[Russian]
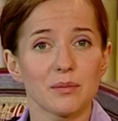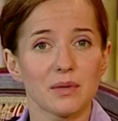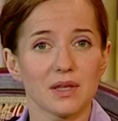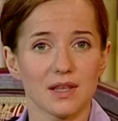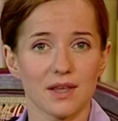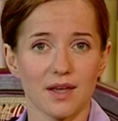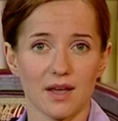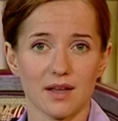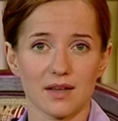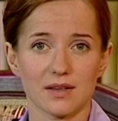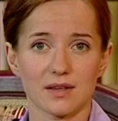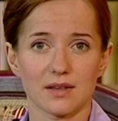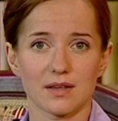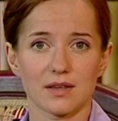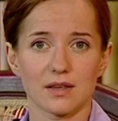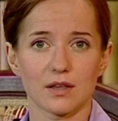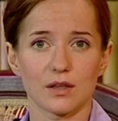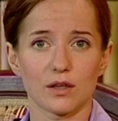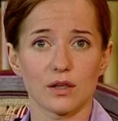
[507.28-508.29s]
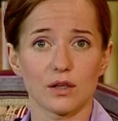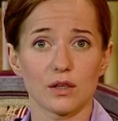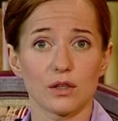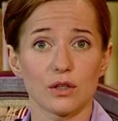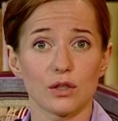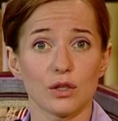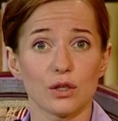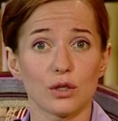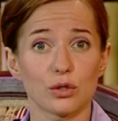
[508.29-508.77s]
меня,
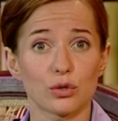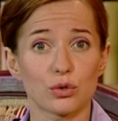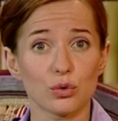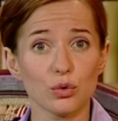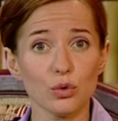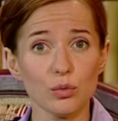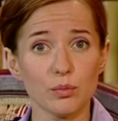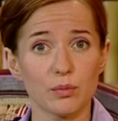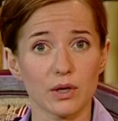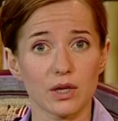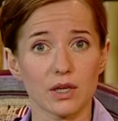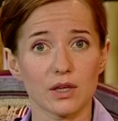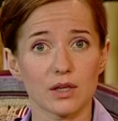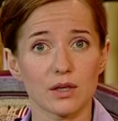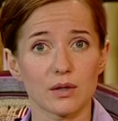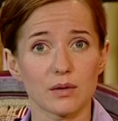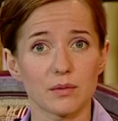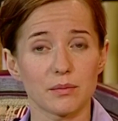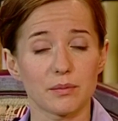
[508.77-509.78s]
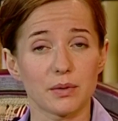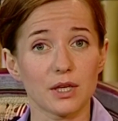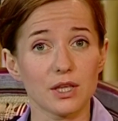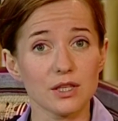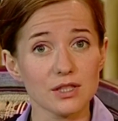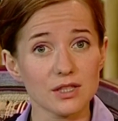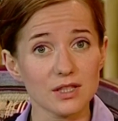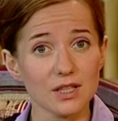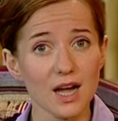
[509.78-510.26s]
и зубы
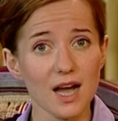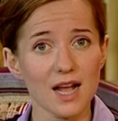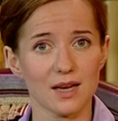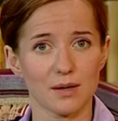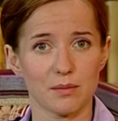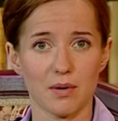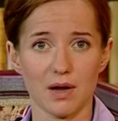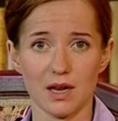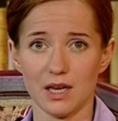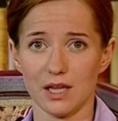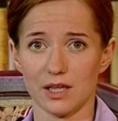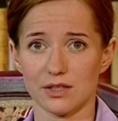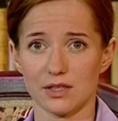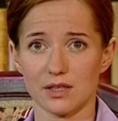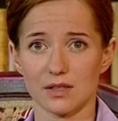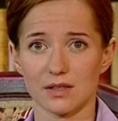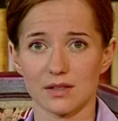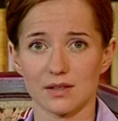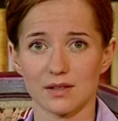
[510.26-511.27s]
перестали болеть.